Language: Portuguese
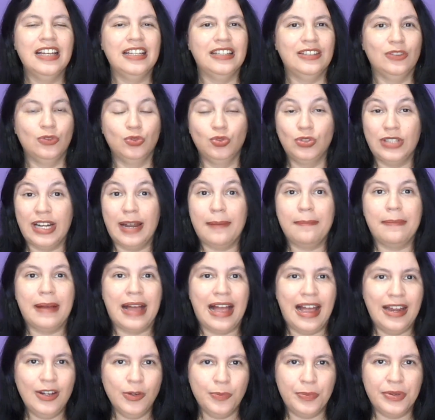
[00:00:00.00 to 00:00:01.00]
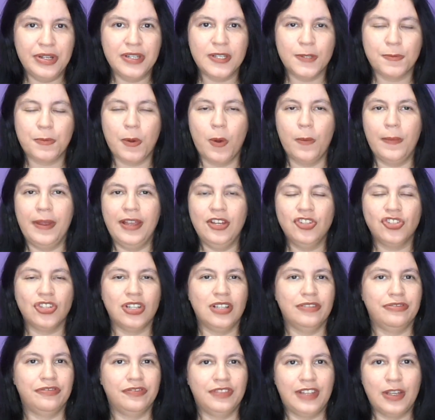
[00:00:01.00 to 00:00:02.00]
No trabalho, principalmente,
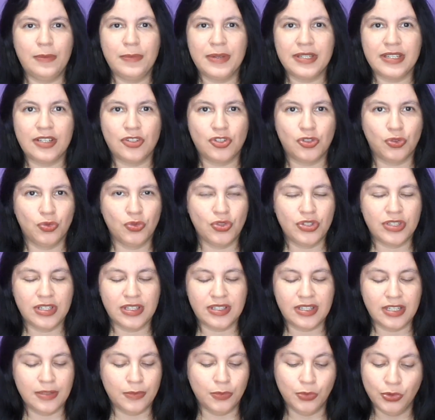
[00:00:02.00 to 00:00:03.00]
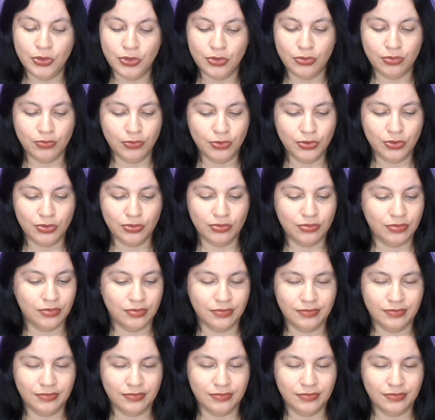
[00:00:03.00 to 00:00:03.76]
ela tem umas atitudes assim muito, muito.